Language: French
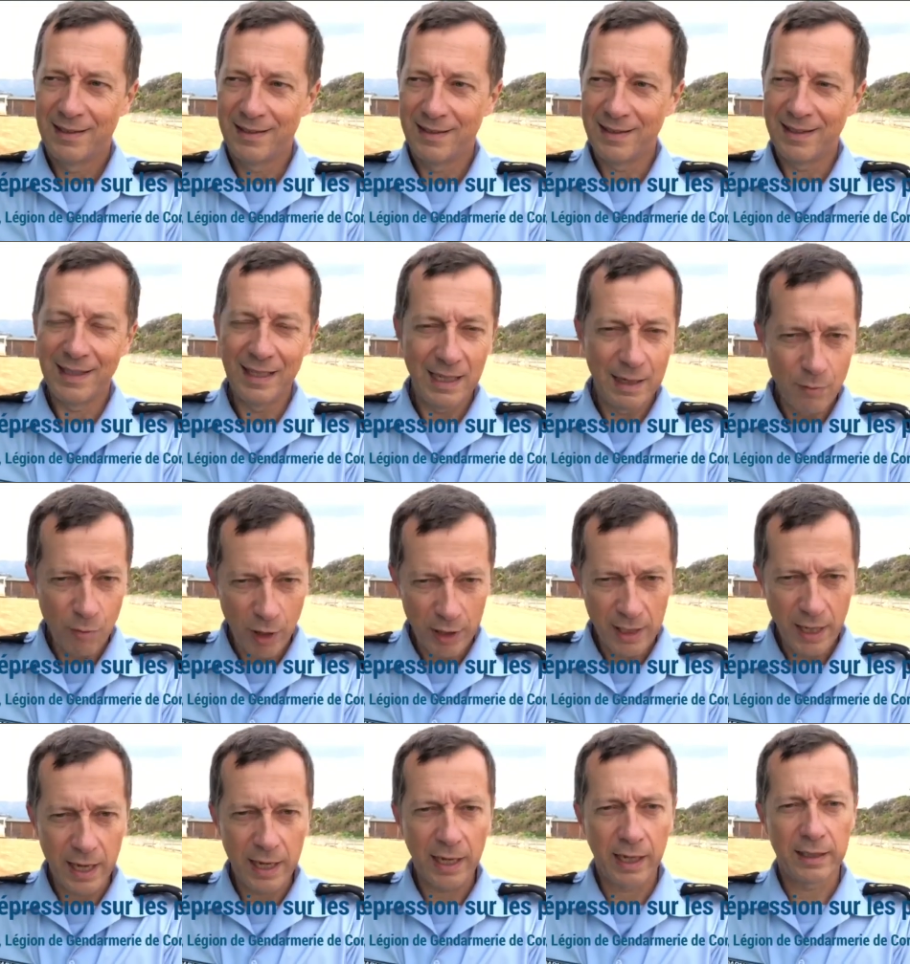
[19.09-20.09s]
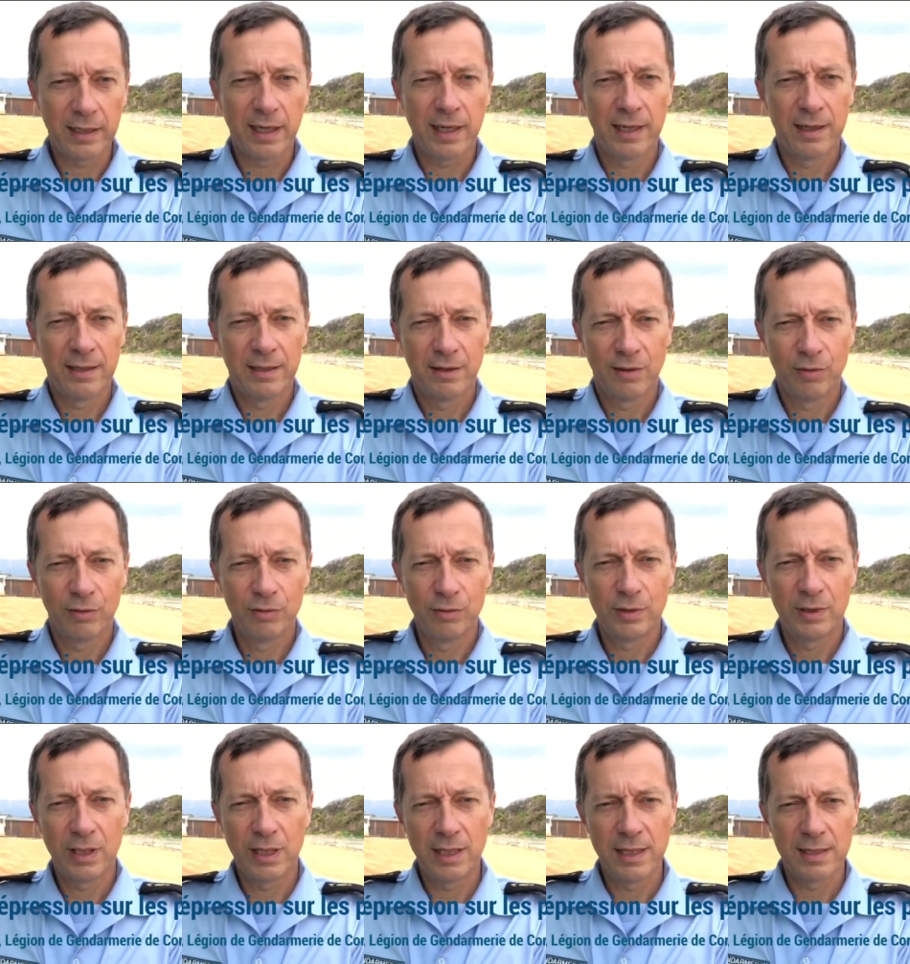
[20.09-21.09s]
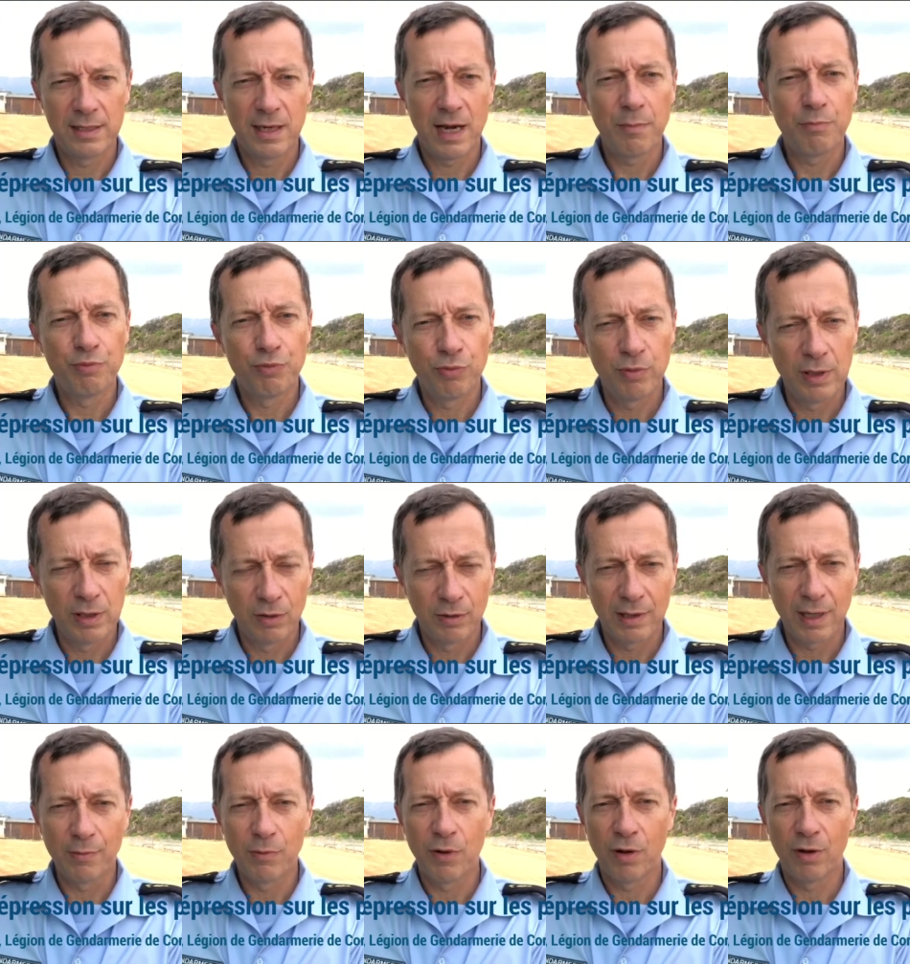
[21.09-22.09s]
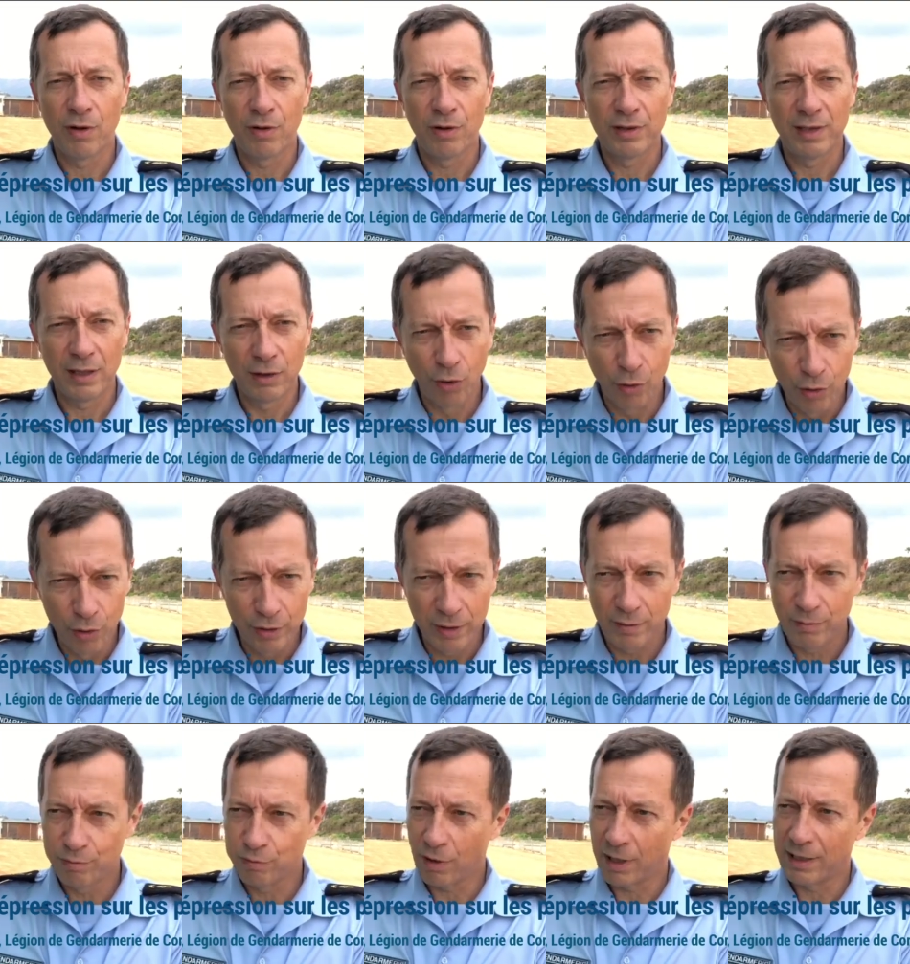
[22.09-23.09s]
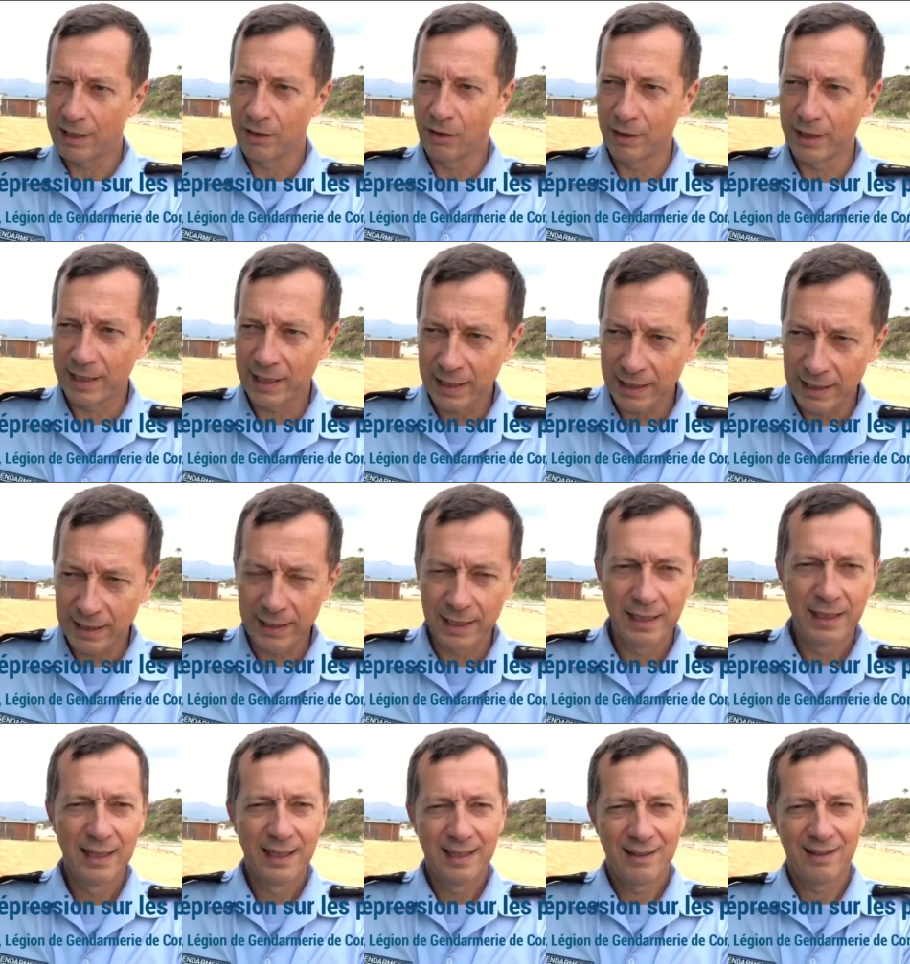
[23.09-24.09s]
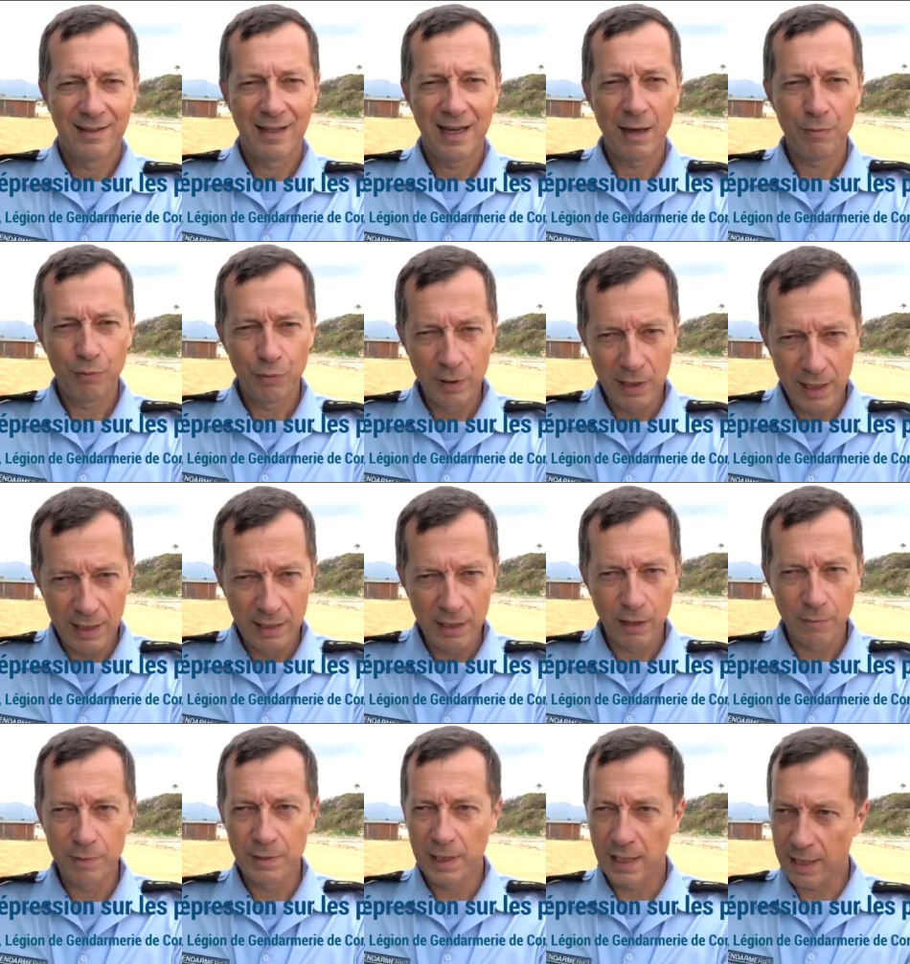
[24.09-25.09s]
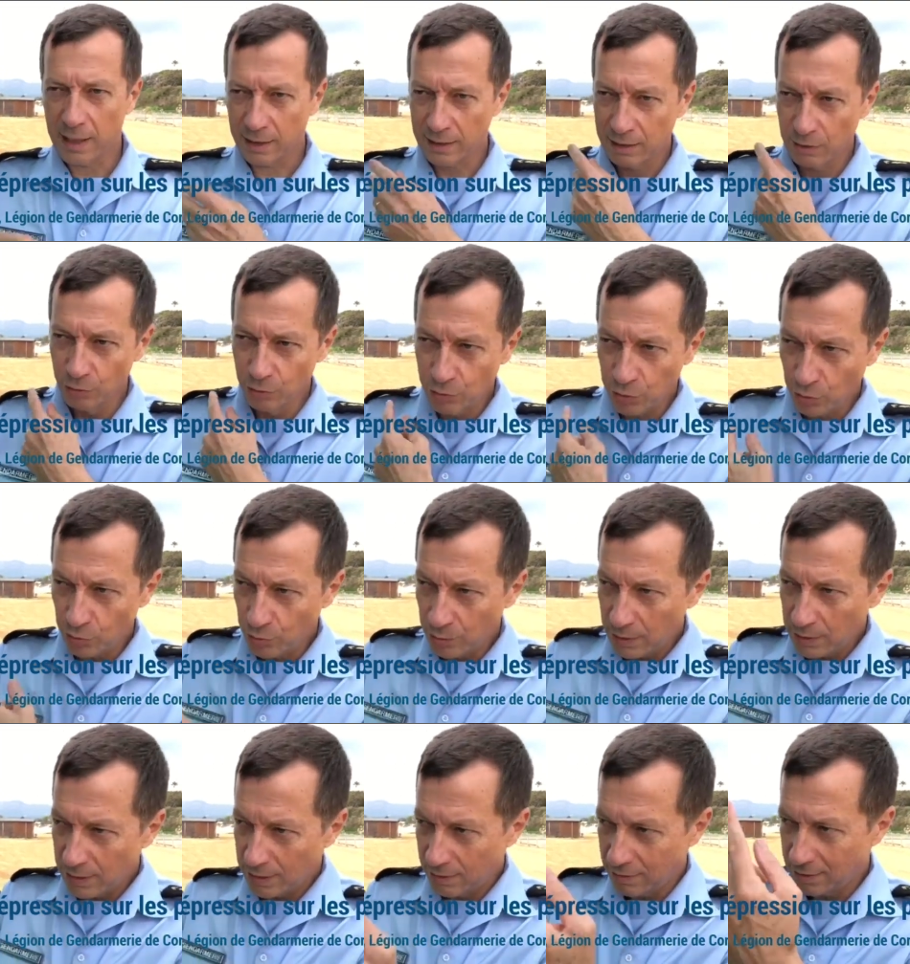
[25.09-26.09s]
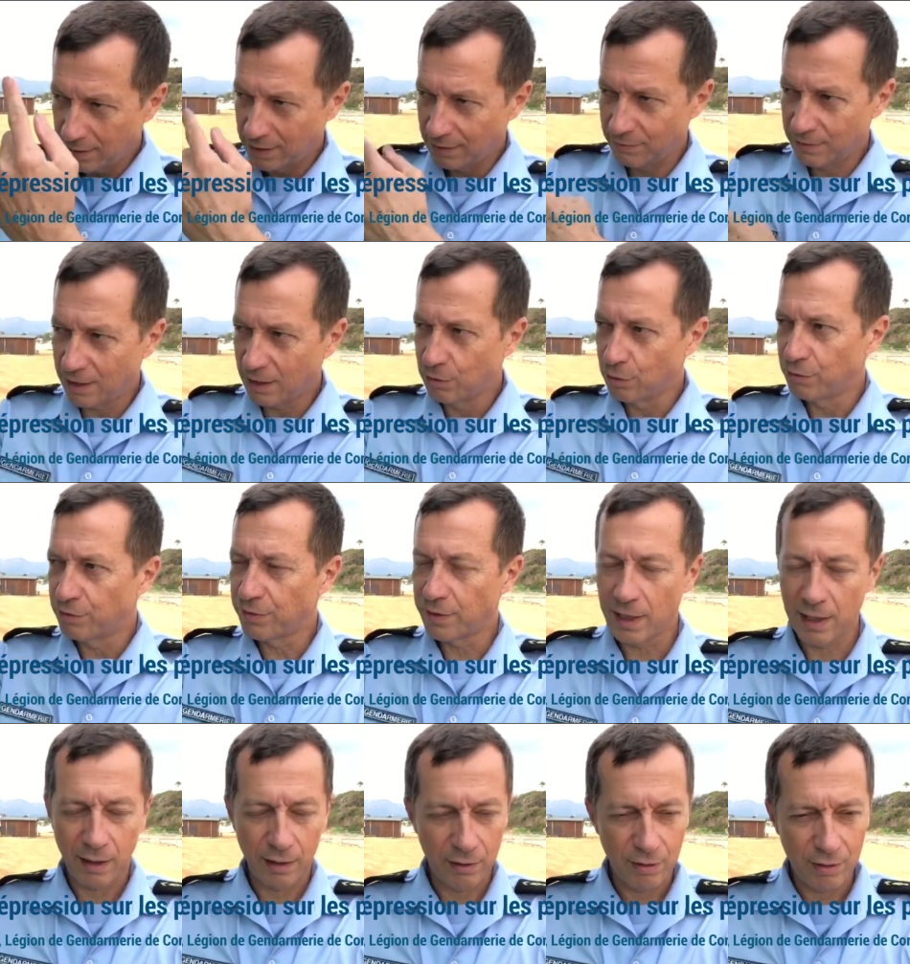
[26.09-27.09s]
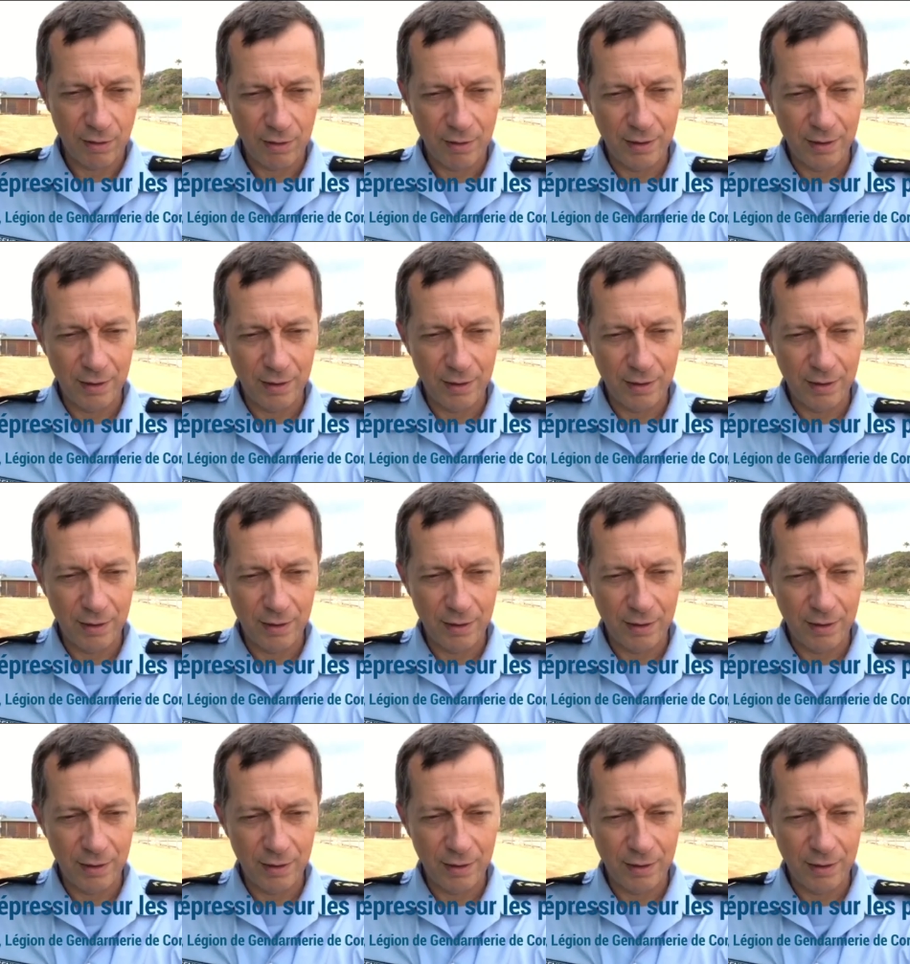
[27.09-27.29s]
euh, et les moyens aériens. On utilise l'appui notamment euh, des drones pour aller dans les criques, l'appui de l'hélicoptère qui aujourd'hui qui vient de faire,